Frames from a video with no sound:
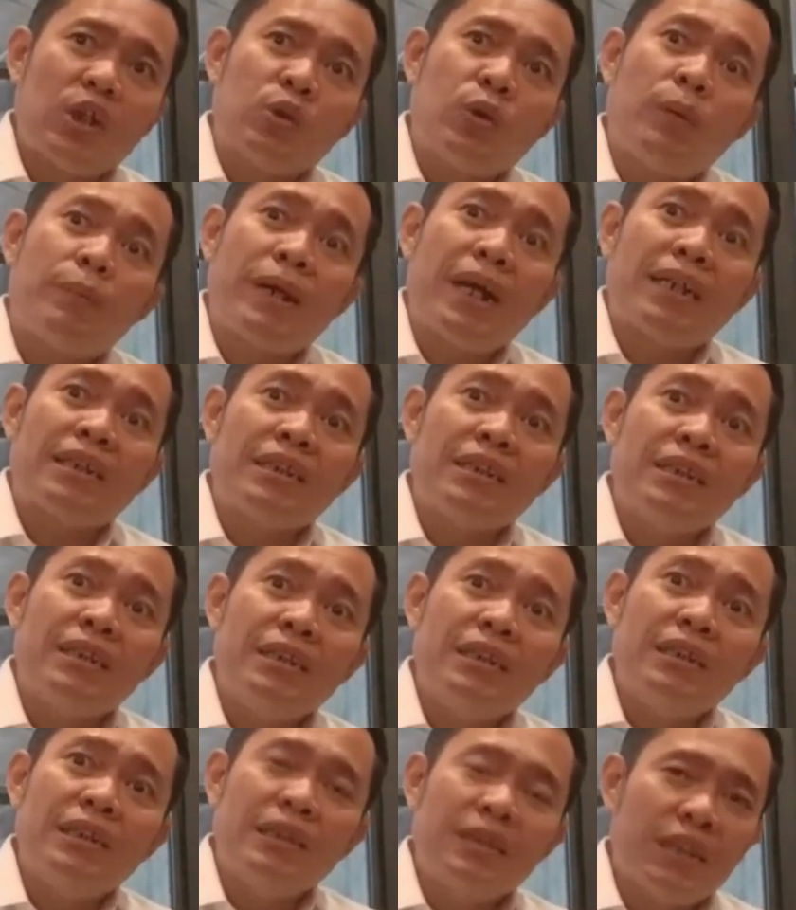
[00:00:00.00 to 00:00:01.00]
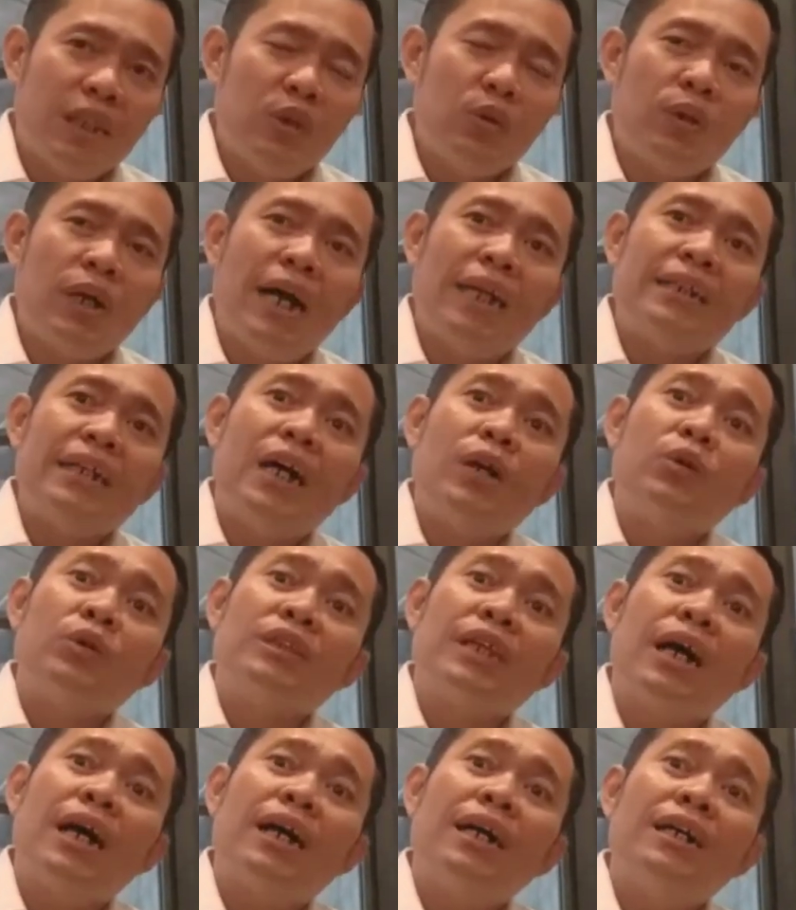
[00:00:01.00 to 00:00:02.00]
ada ketua praksi dan juga ada
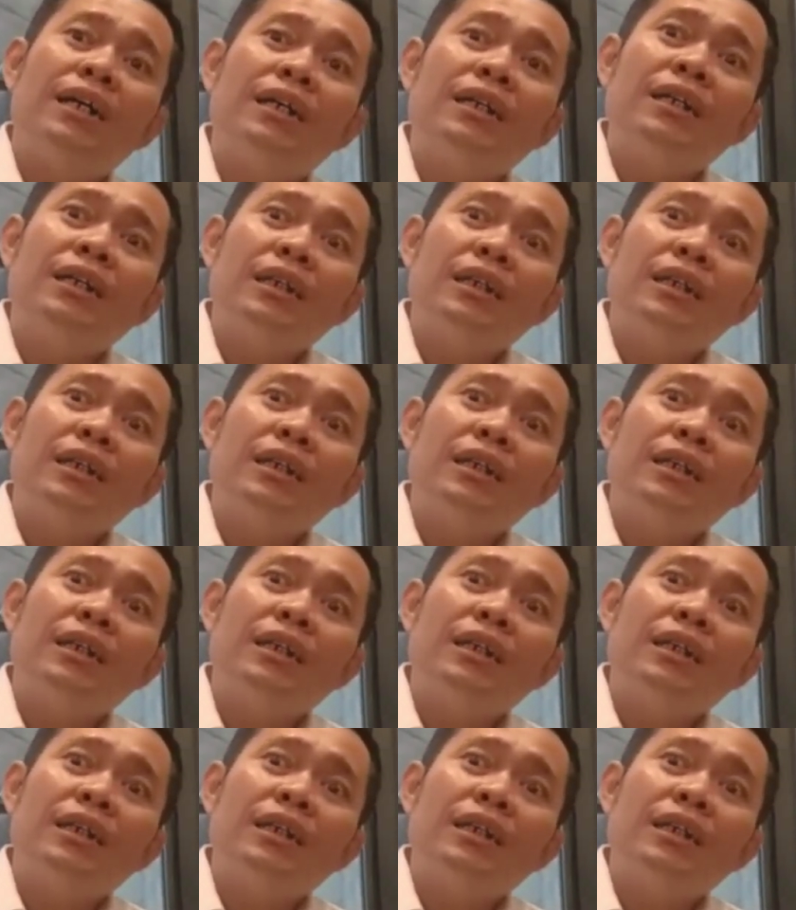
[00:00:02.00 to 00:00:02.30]
anggota